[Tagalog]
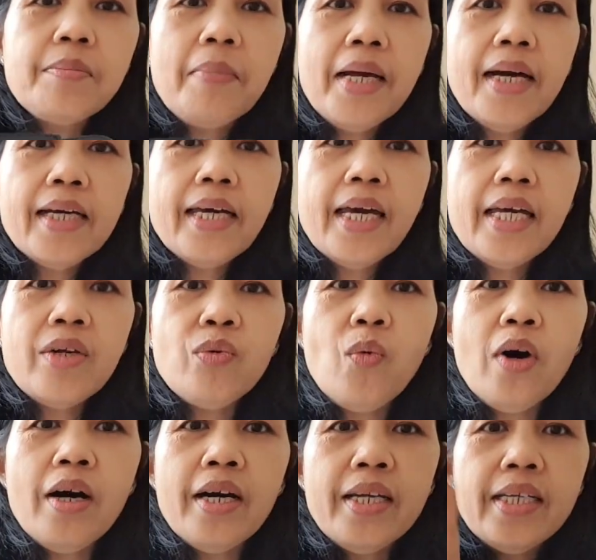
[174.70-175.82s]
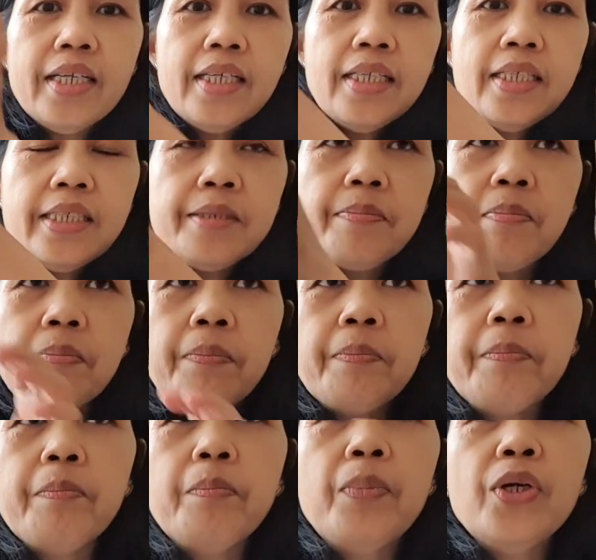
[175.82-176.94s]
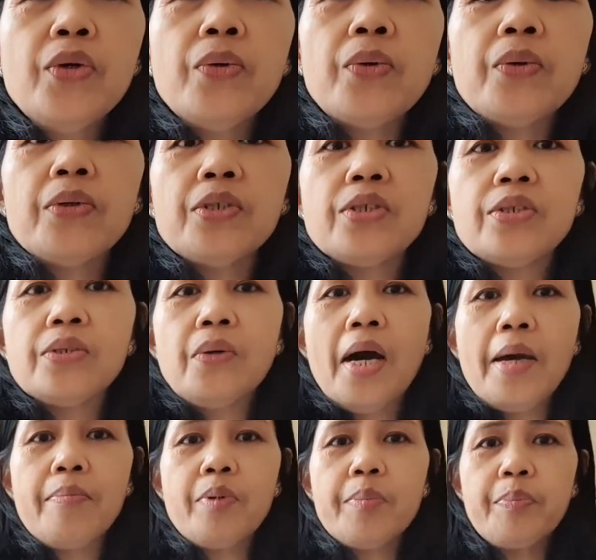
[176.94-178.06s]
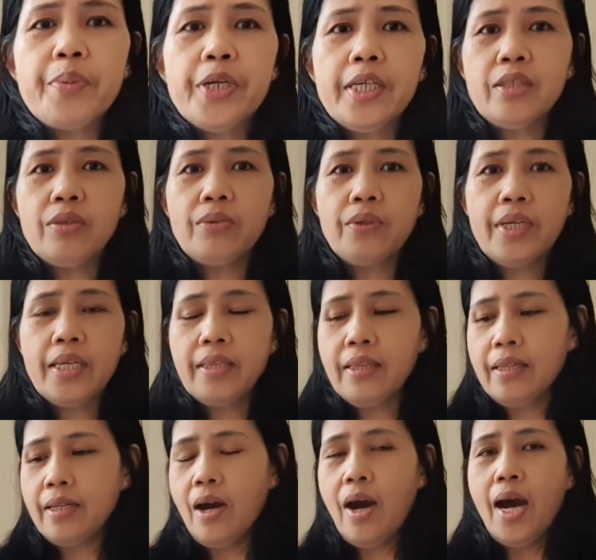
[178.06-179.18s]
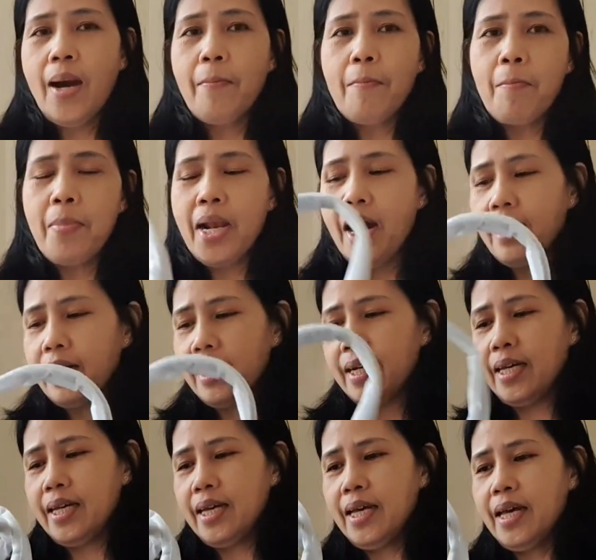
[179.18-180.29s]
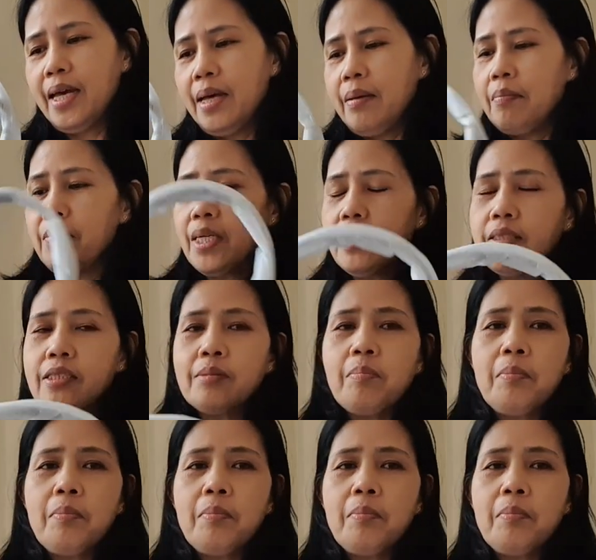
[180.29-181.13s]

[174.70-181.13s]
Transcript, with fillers: black and one is blue. So I prefer to get black because